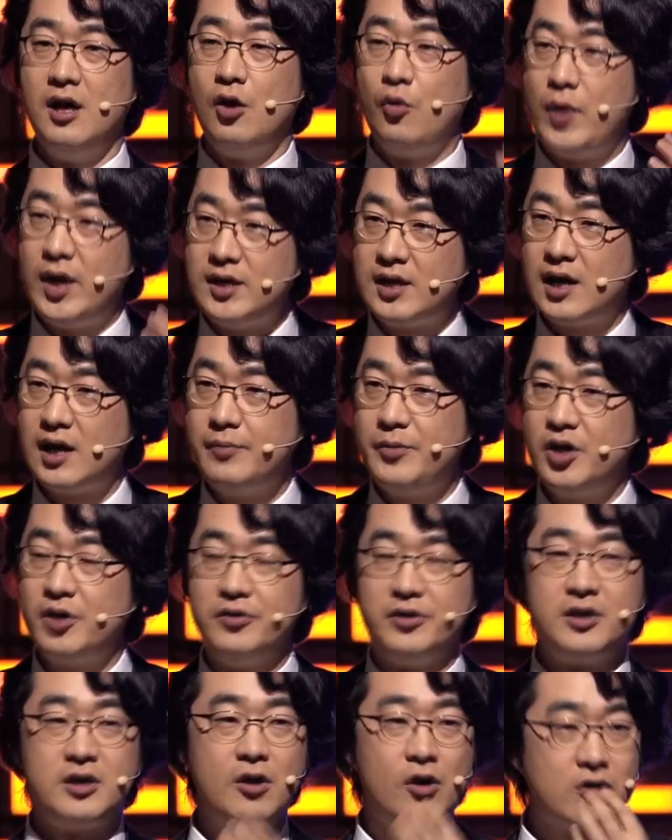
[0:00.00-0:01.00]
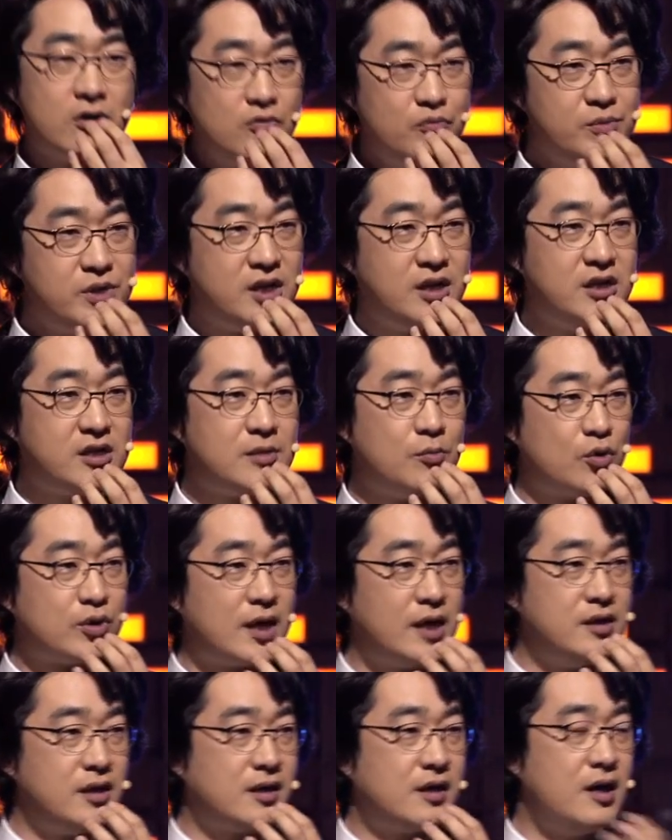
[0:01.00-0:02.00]
왜냐하면 혀를 움직이지
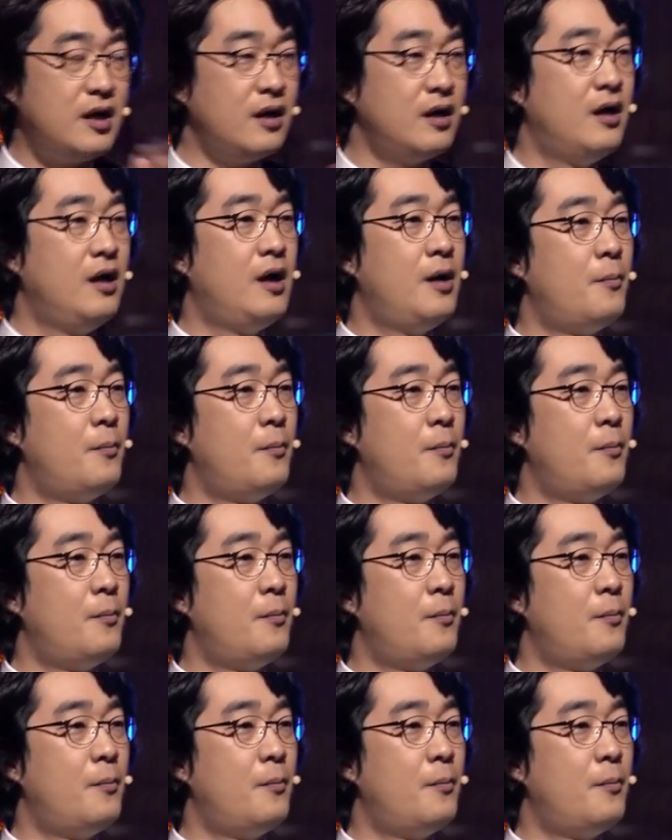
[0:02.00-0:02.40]
못하니까